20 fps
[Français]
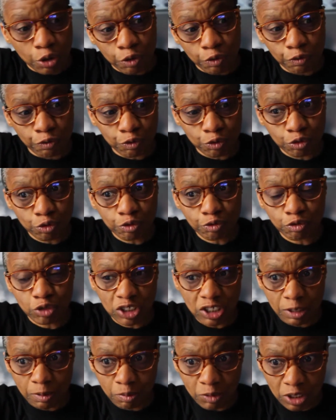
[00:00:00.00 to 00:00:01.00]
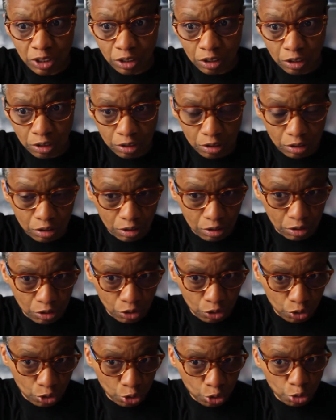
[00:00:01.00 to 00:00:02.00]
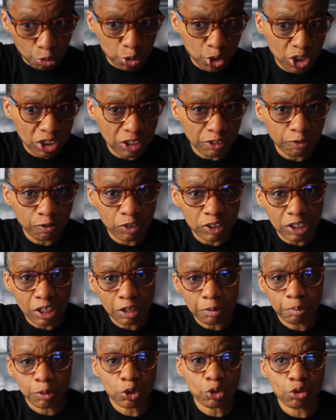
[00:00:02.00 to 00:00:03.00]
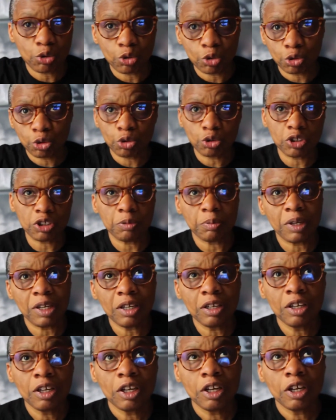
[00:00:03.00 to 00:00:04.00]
vont vous amener sur l'objectif final, parce qu'entre guillemets,